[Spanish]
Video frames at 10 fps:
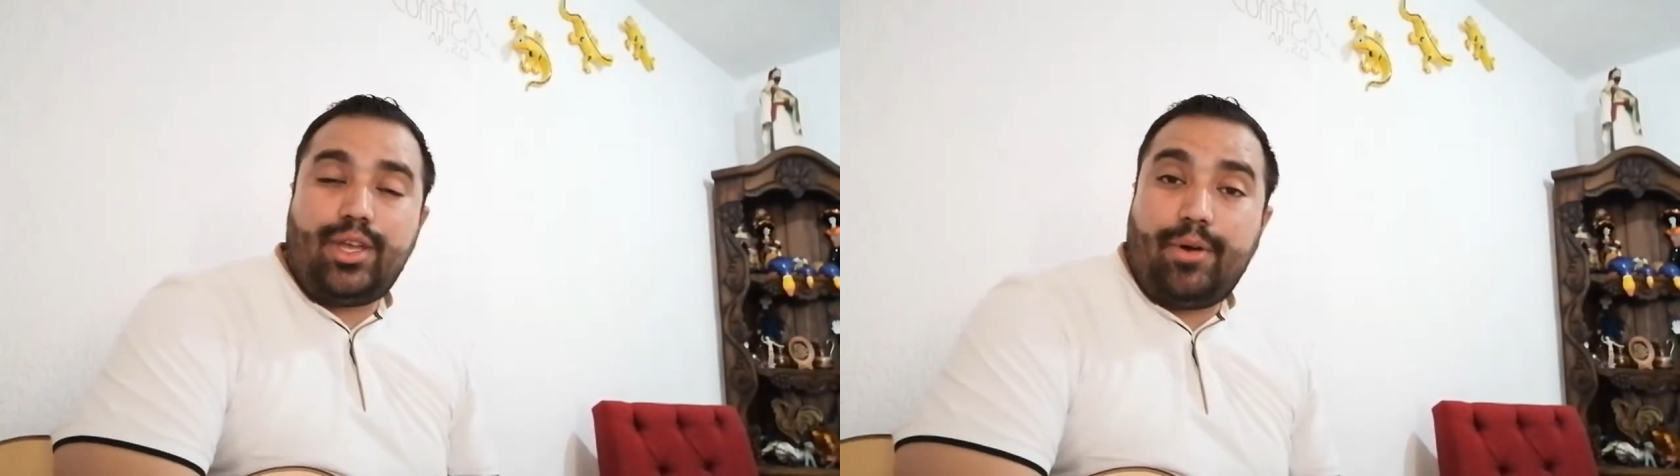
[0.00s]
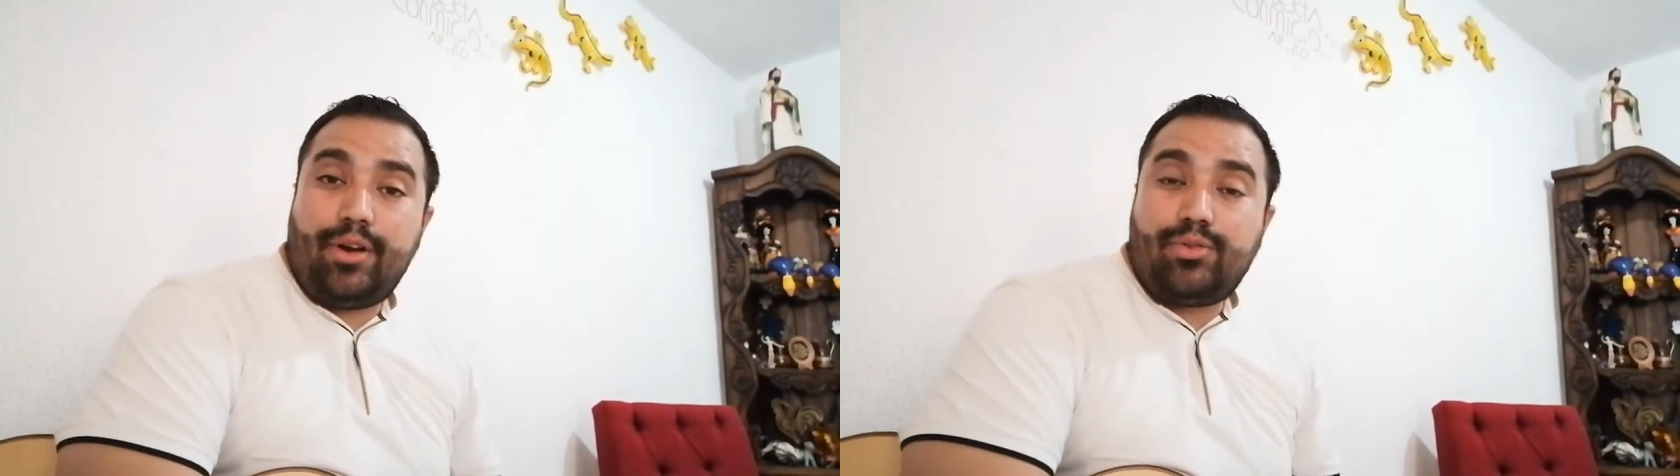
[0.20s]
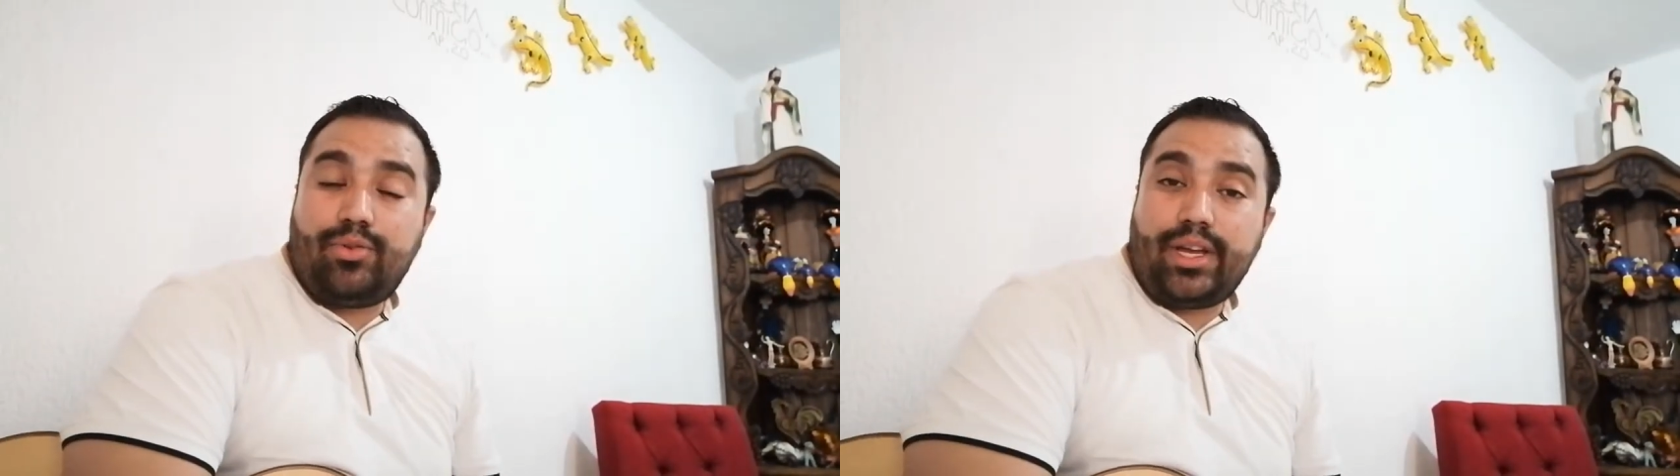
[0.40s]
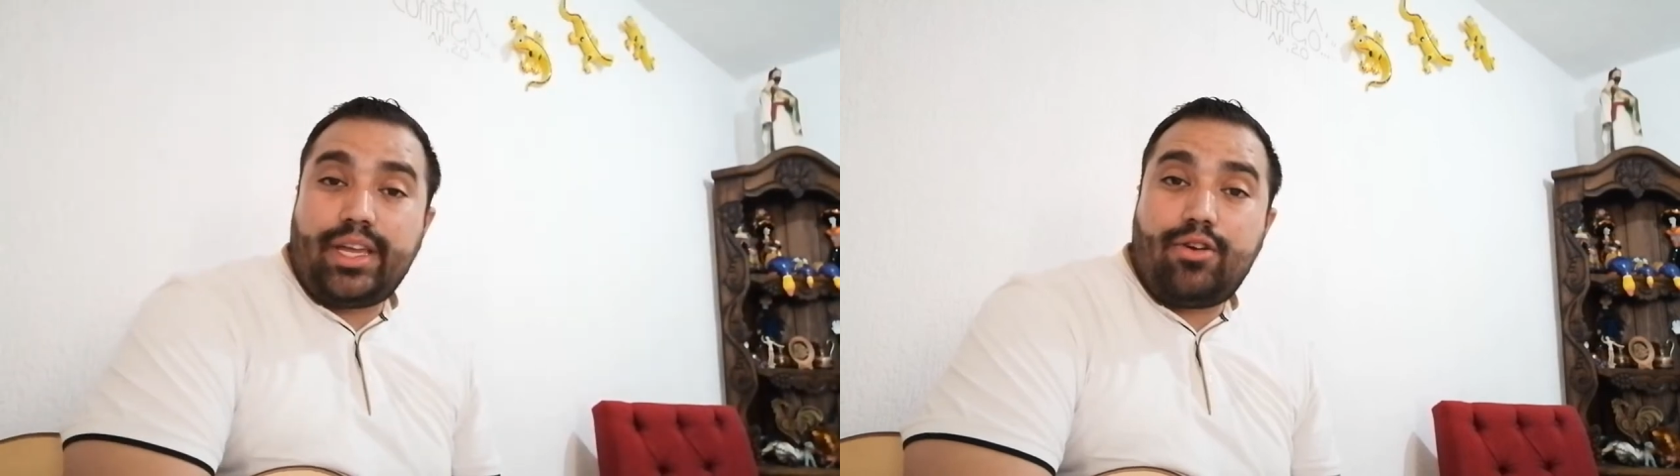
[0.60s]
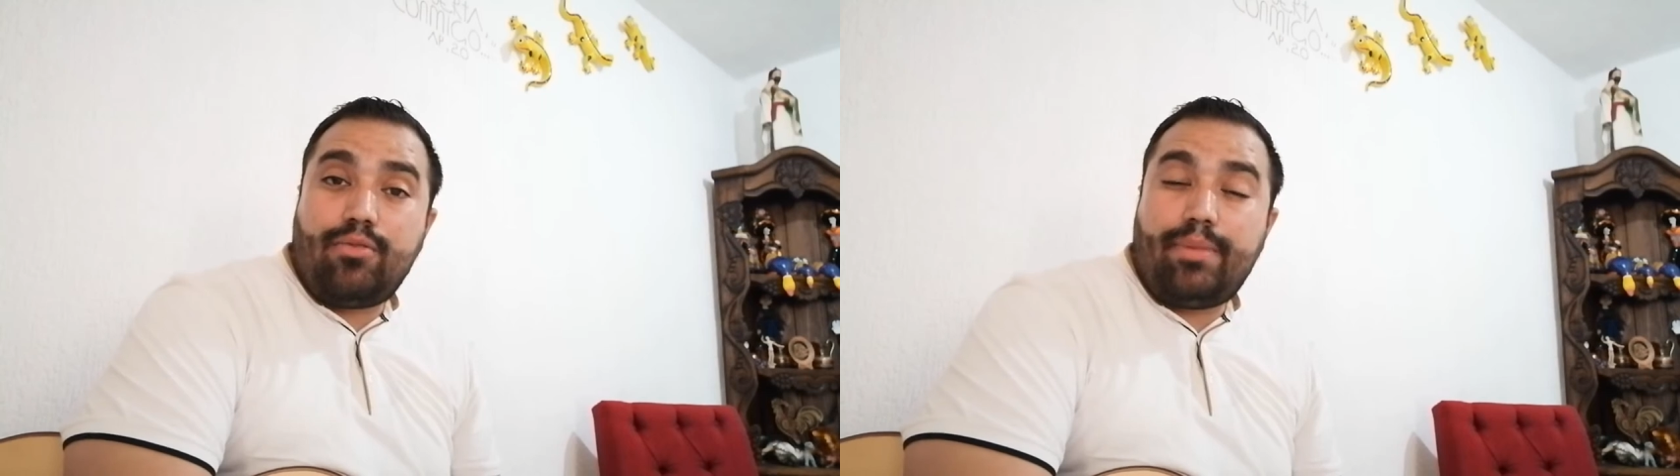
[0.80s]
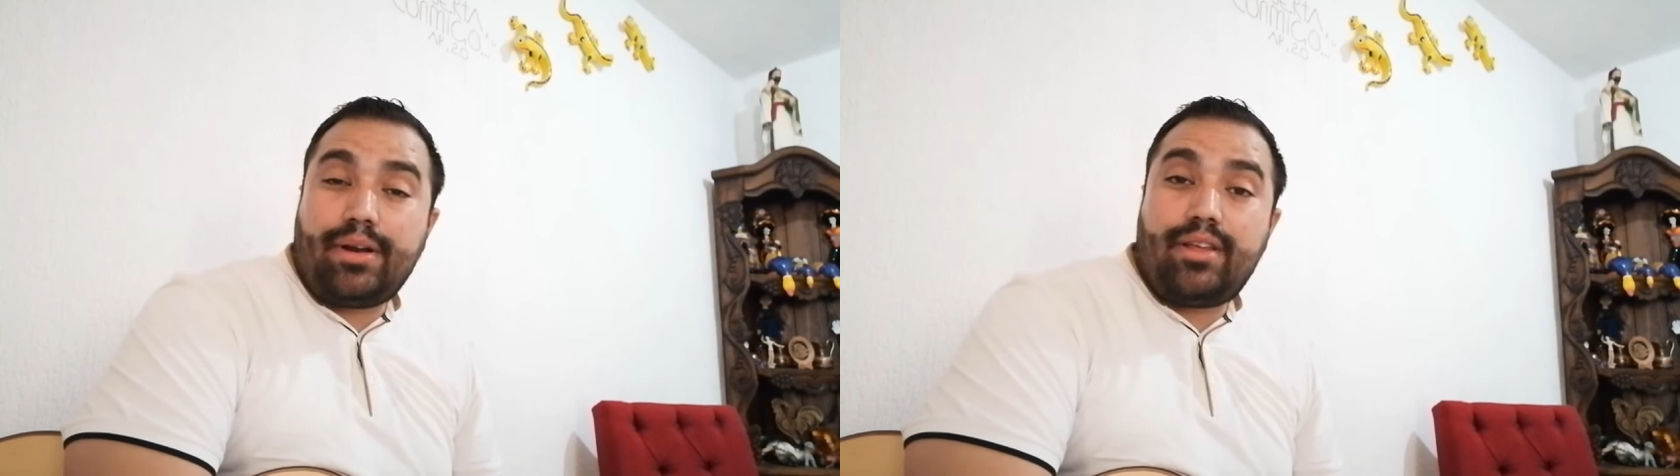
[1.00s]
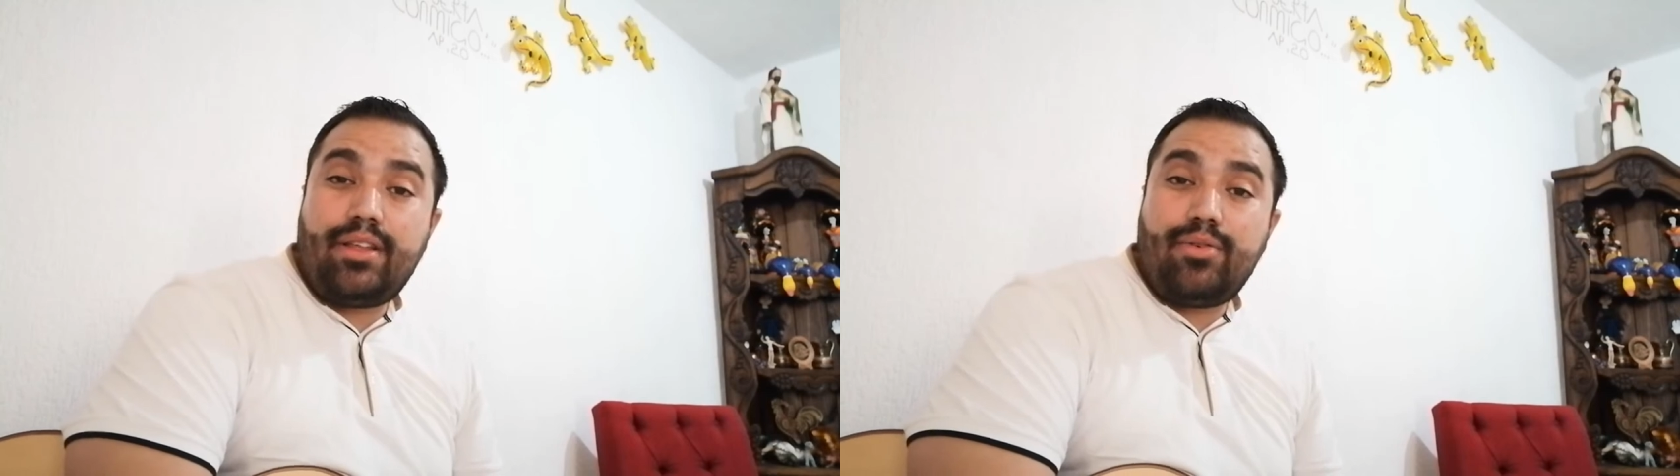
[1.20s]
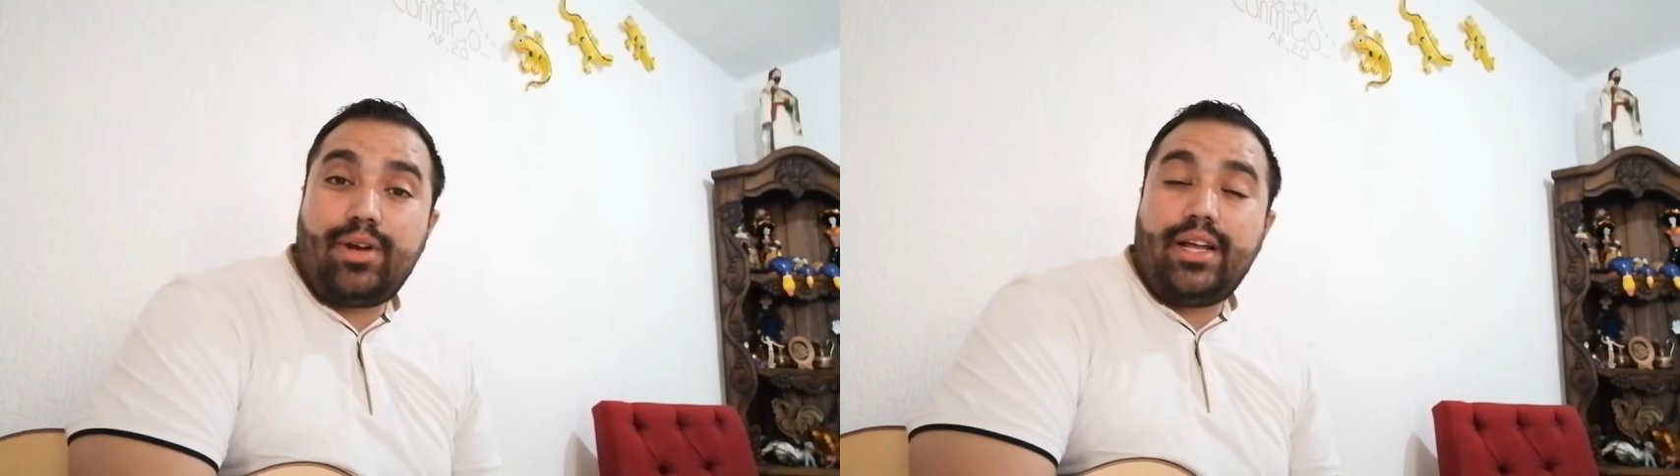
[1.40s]
Y bueno, estoy aquí
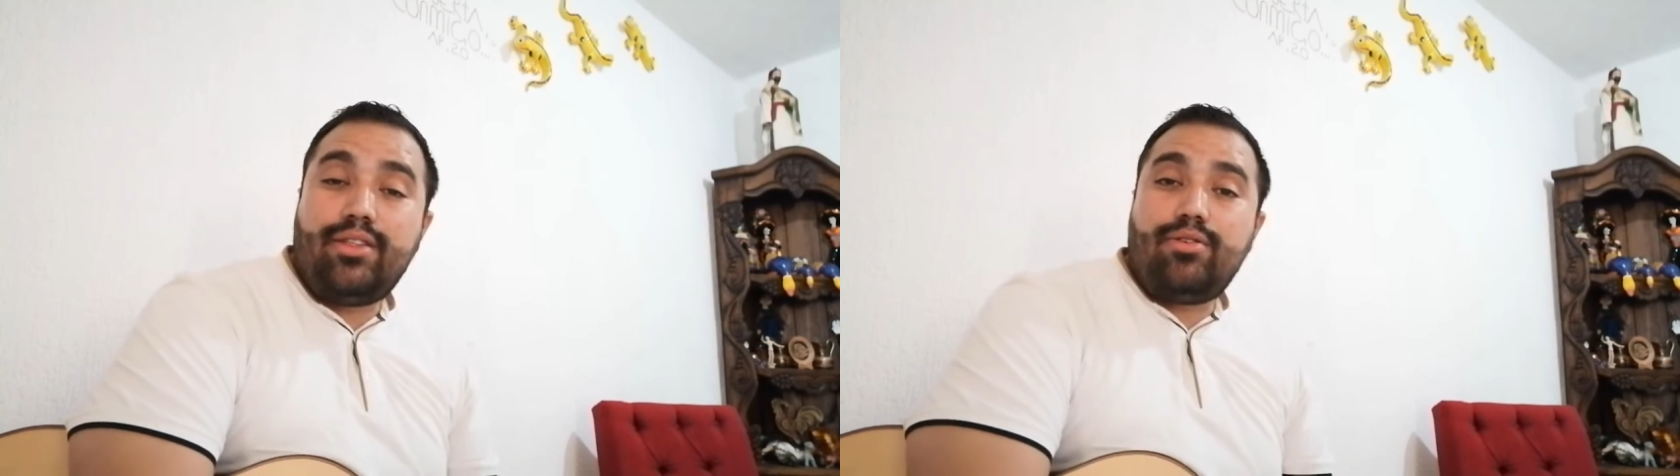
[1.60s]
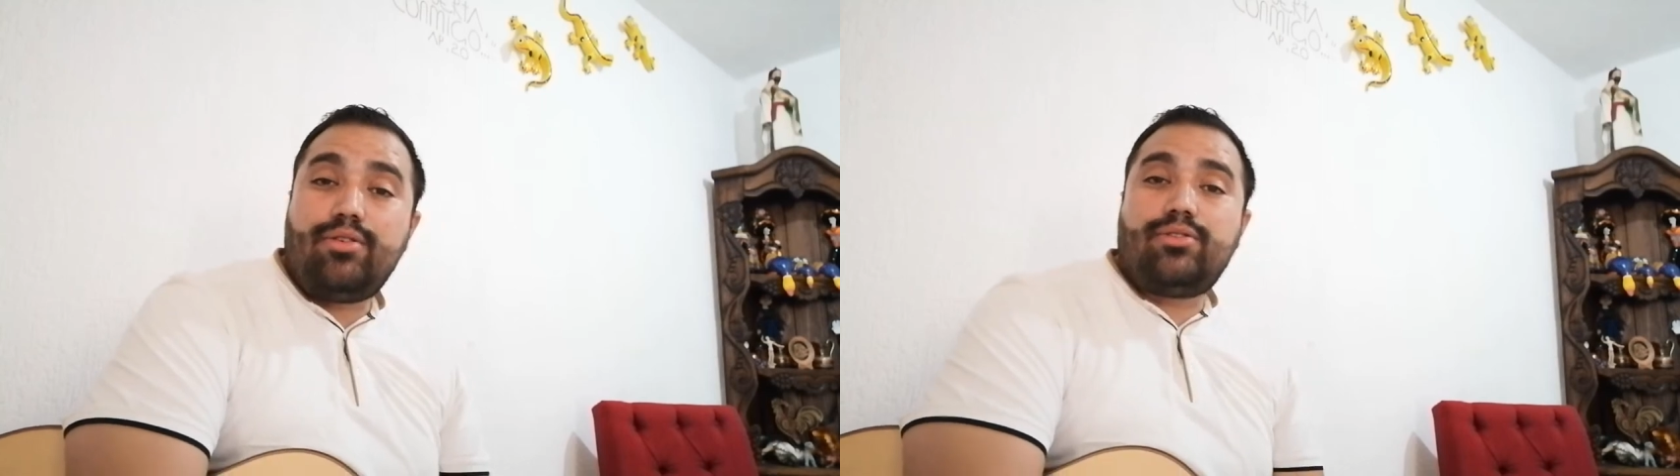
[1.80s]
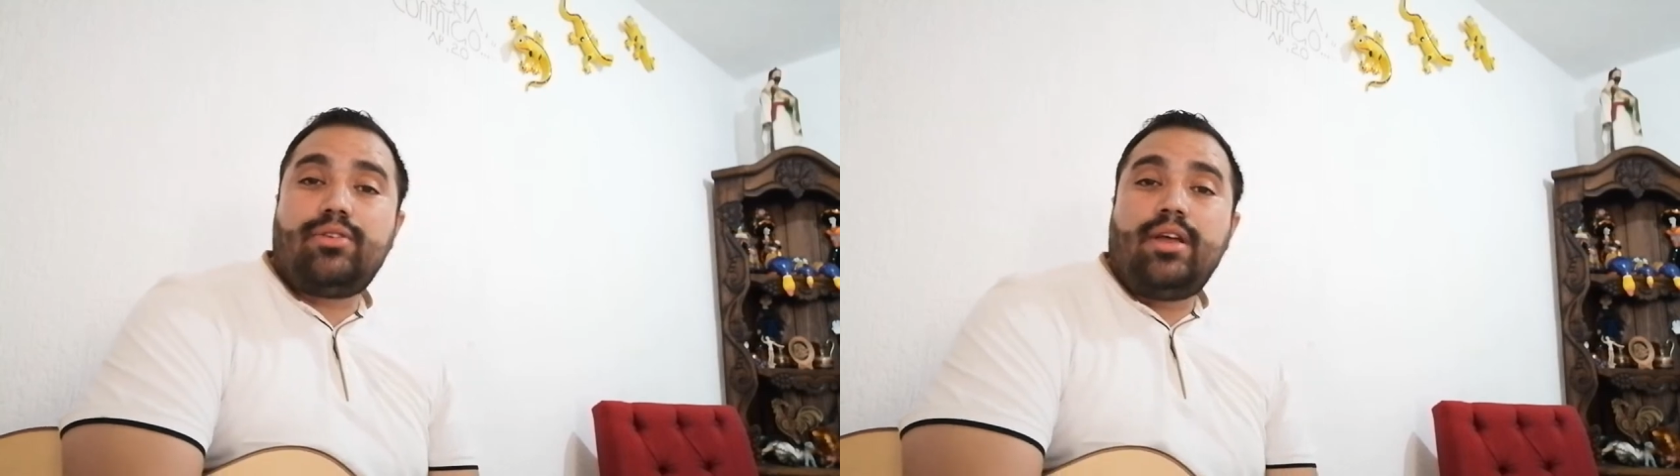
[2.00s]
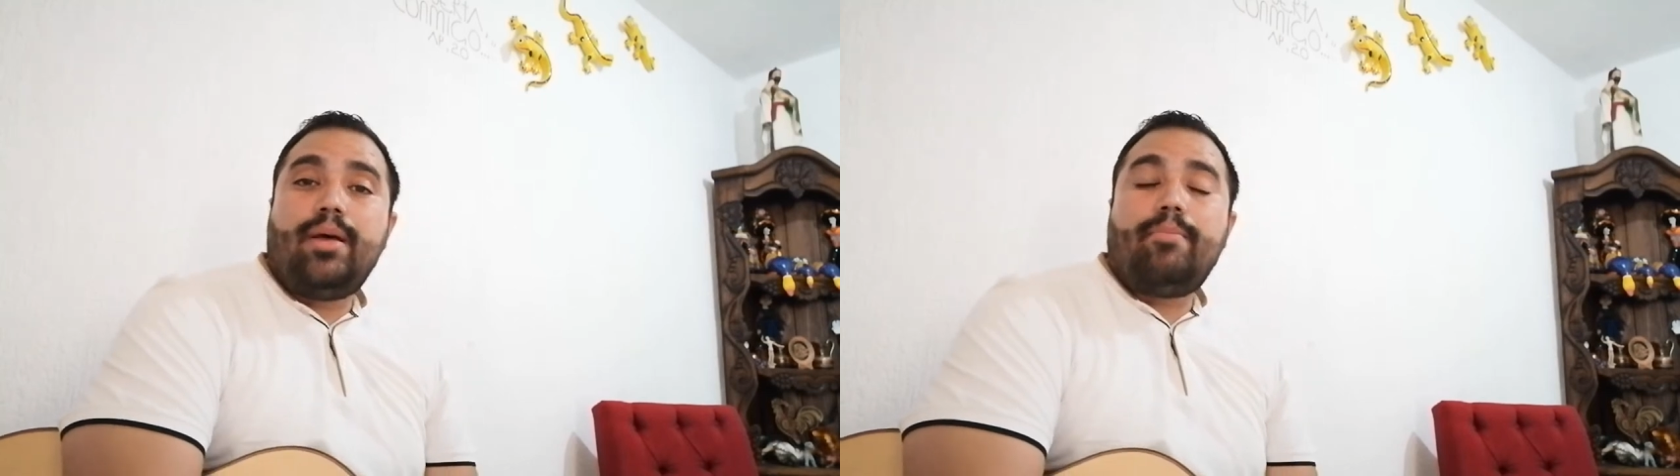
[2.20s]
compartiendo cantos